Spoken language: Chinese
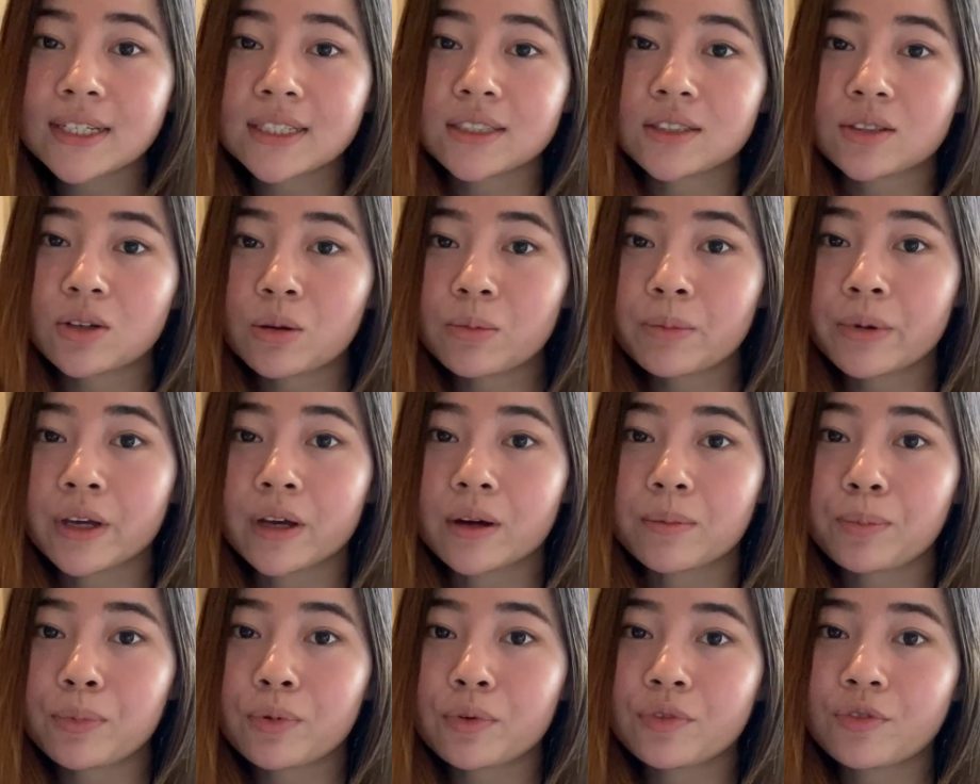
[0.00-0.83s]
洗用品
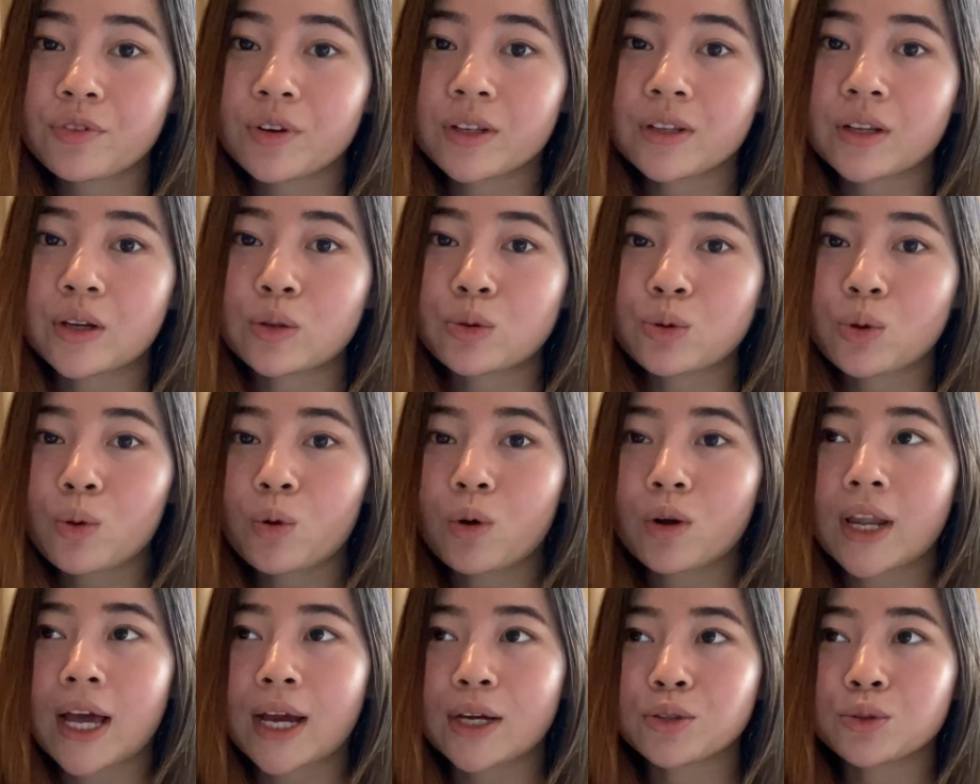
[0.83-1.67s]
的部分呢，对
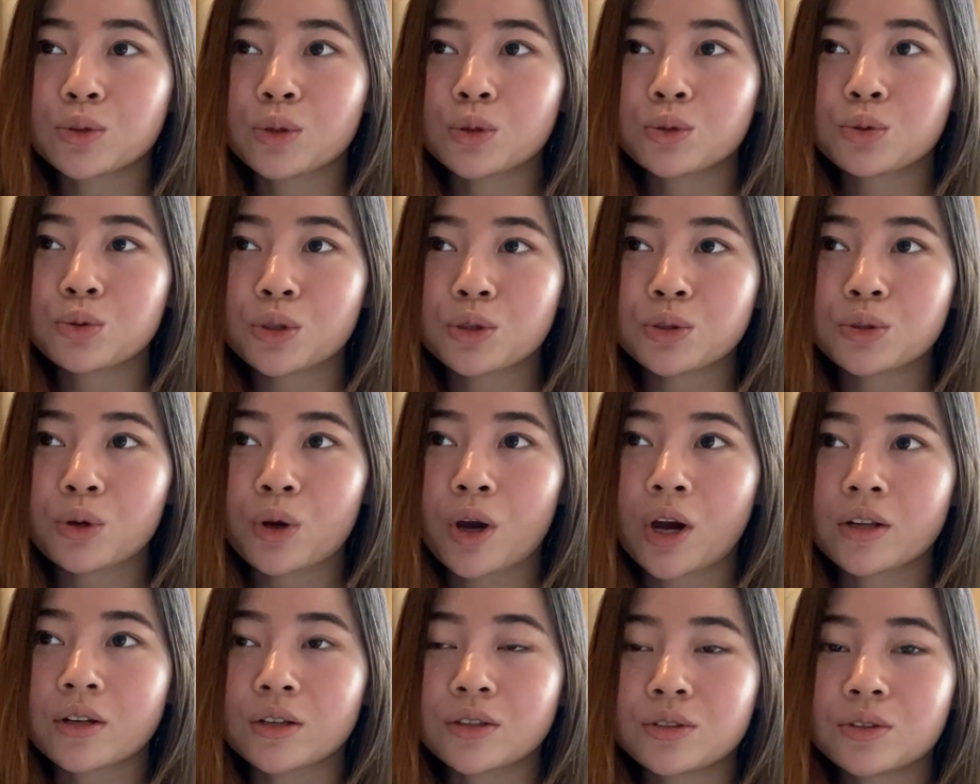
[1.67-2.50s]
我来说最重
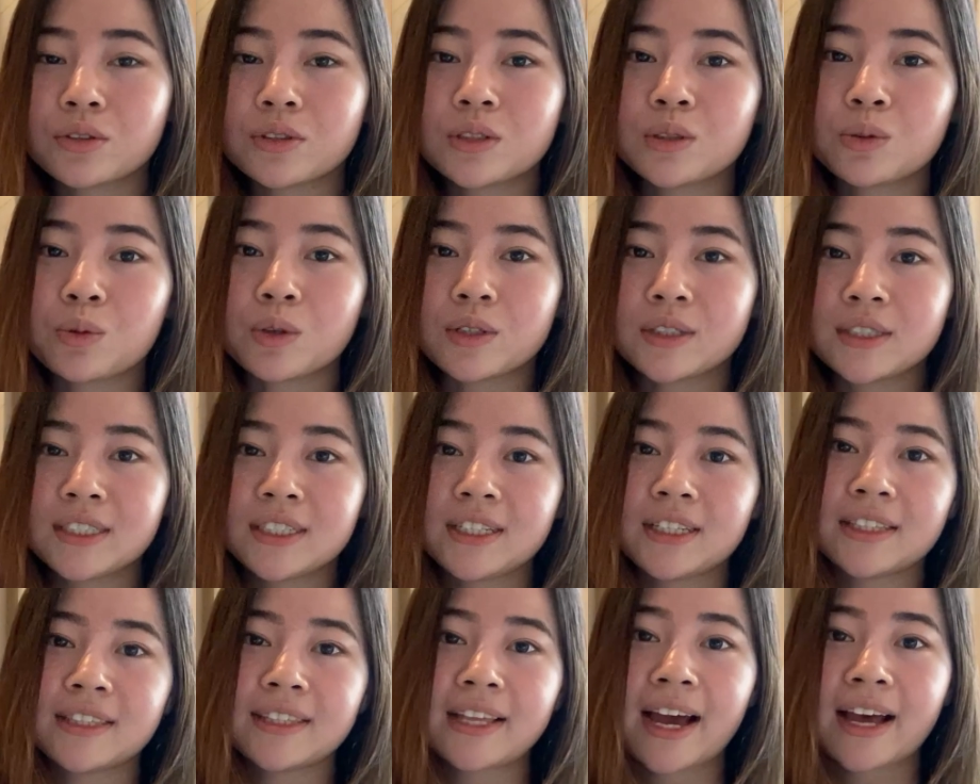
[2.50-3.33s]
要的就是我自
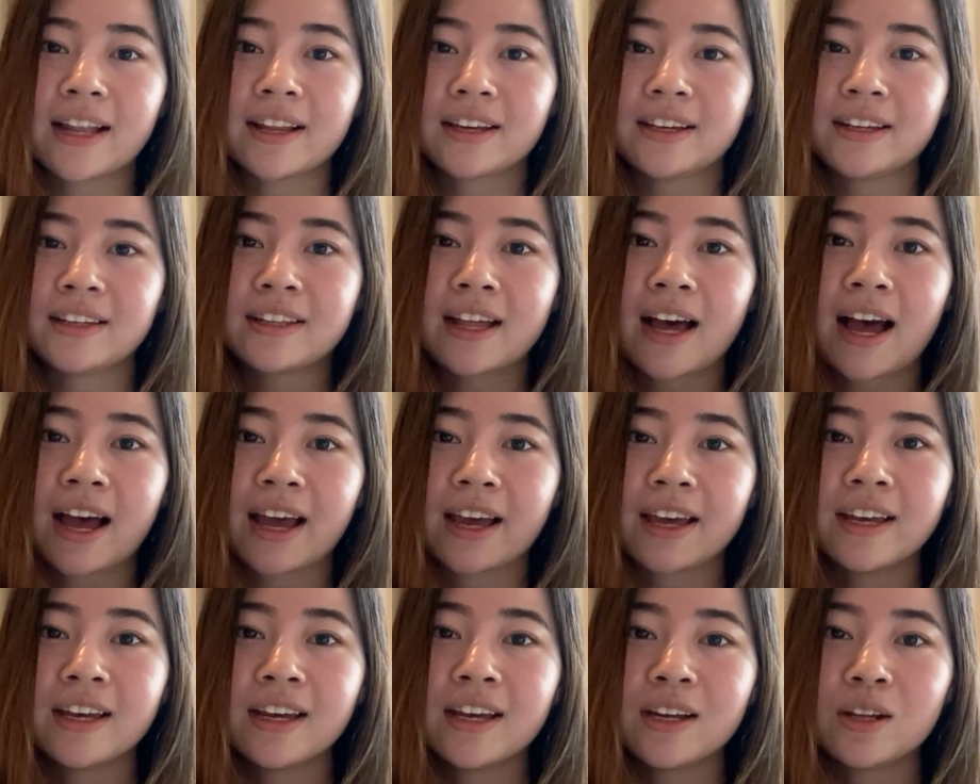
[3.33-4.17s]
己带了一
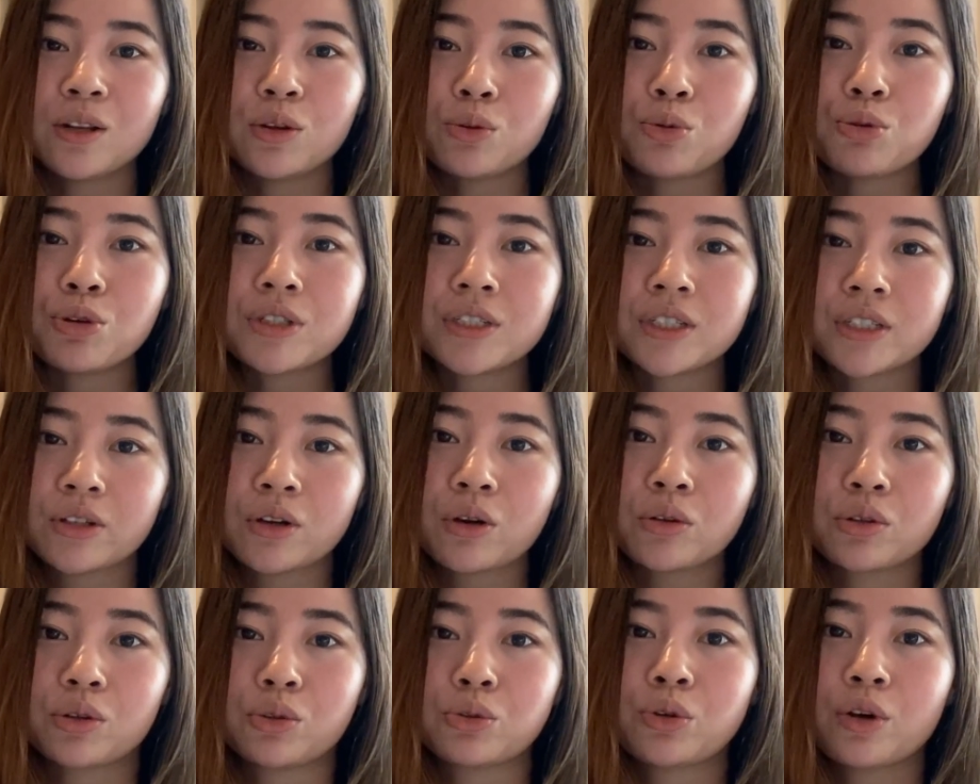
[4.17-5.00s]
台旅行
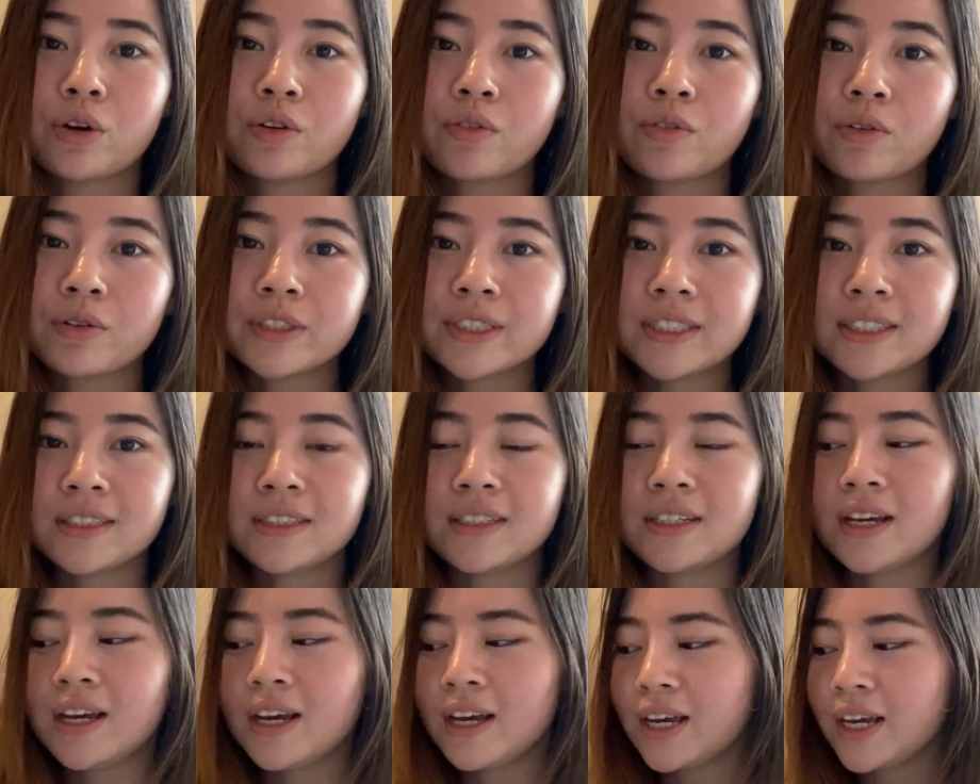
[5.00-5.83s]
用的吹风
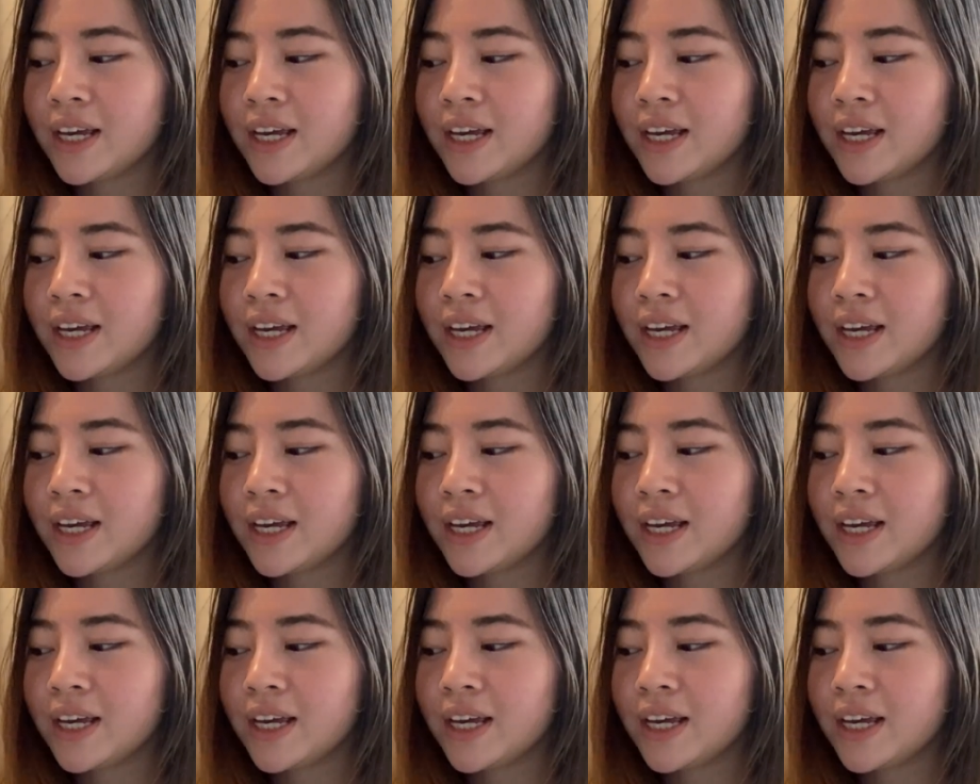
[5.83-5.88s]
机，